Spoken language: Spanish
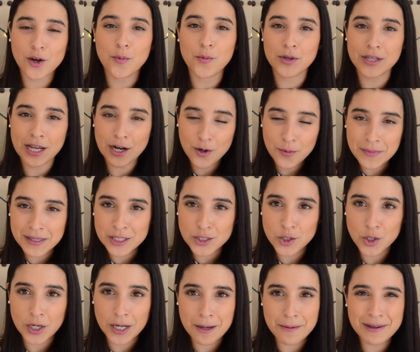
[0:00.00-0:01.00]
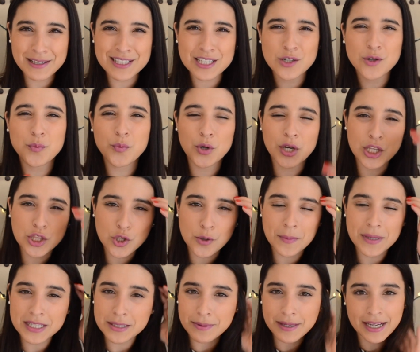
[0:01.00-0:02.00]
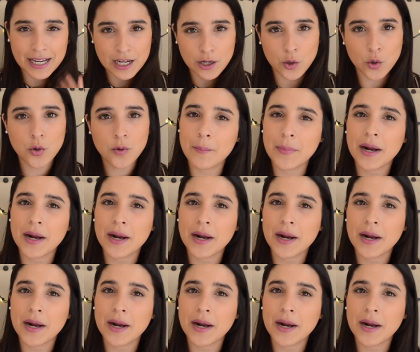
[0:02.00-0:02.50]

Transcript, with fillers: como ya lo mencioné, va a ser un poquito más vegano